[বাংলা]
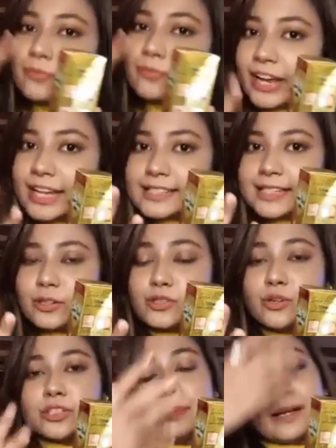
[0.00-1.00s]
ফেসে ইউজ
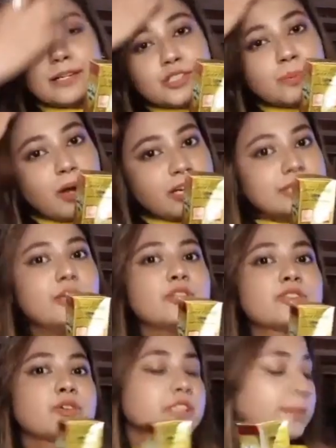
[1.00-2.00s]
করতে পারছো বডিতেও
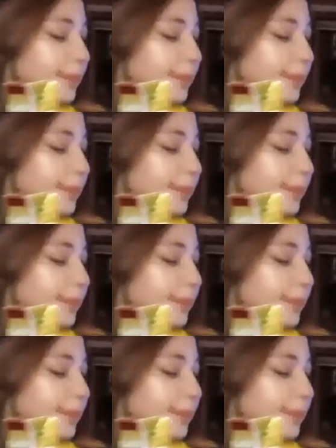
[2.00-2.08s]
ইউজ করতে